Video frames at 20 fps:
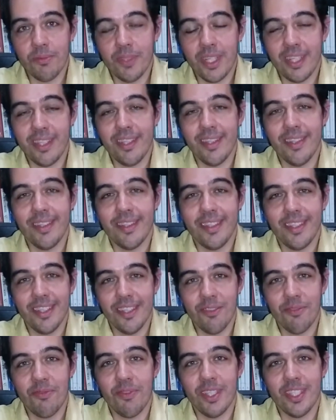está
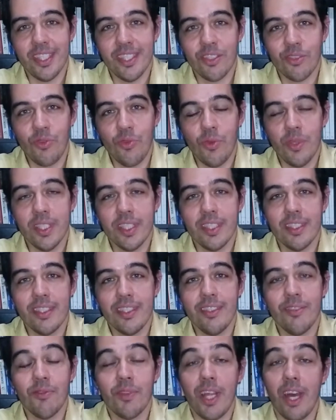tentando fazer as coisas e
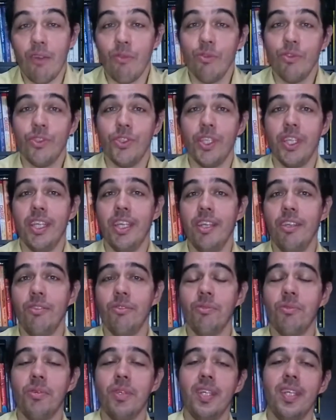não está
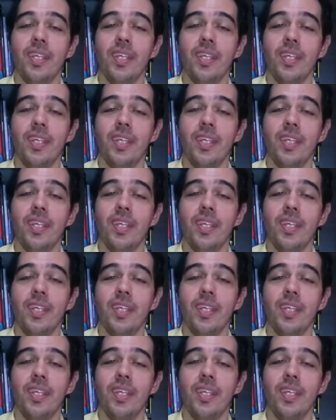conseguindo.